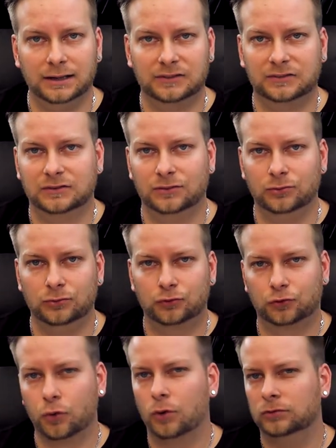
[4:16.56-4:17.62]
ist
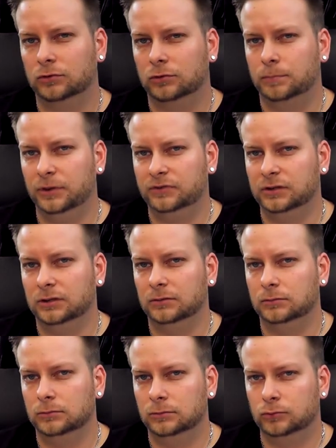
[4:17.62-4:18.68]
schon ein
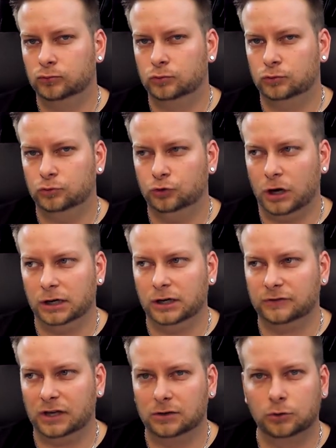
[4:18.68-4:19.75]
bisschen ja, in der
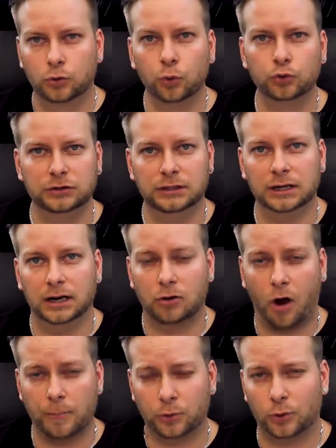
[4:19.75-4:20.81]
Sache gruseliger,
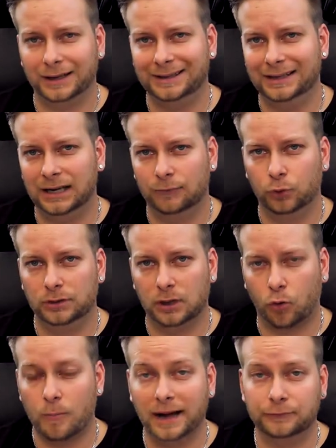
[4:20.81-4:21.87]
kommt auch näher wohl der
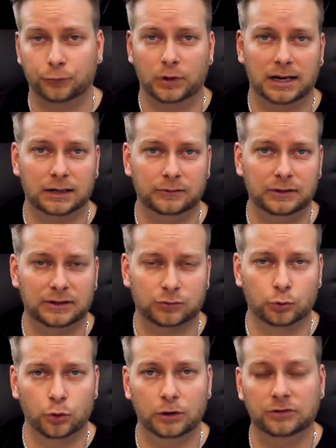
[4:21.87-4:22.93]
Romanvorlage, wie ich das
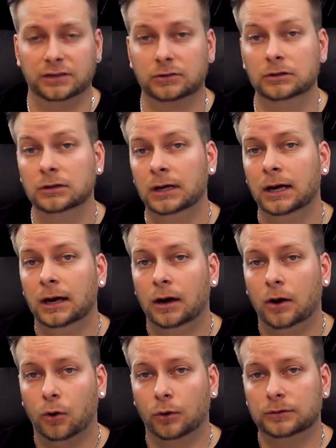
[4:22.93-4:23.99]
so gehört hatte.
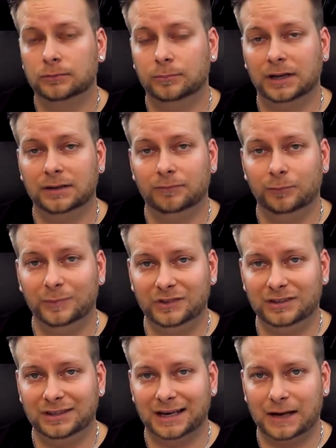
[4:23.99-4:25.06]
Und man
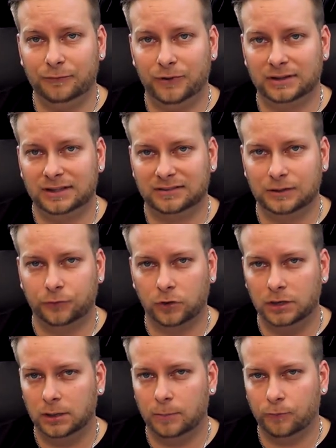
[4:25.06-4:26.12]
sieht hier einfach, dass der von
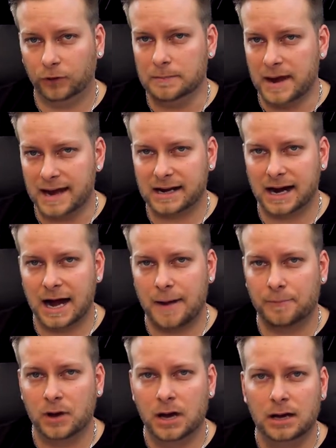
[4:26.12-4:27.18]
dem, von dem
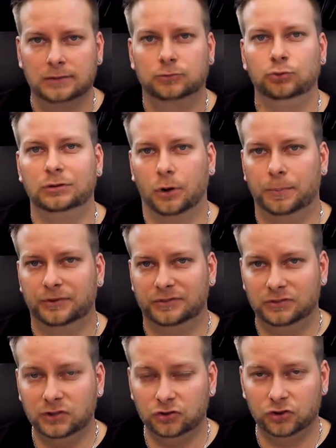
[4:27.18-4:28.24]
Make-up, natürlich auch ein
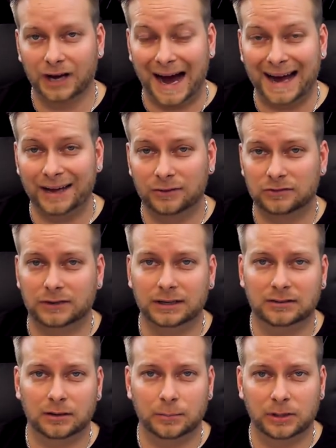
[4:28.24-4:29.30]
bisschen CGI und so
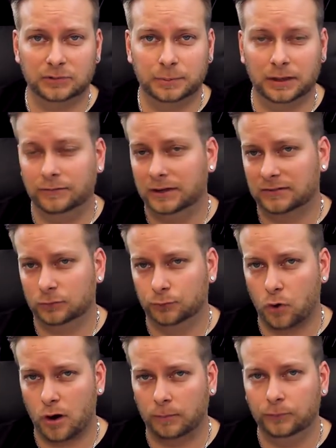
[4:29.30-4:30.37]
weiter, aber manchmal, wenn das so
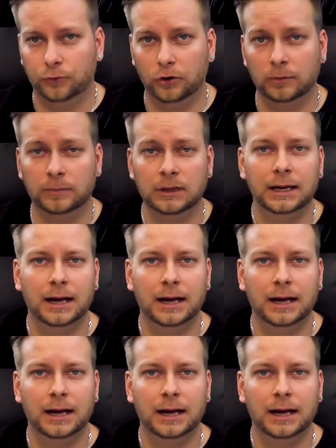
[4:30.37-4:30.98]
vorkommt im Film,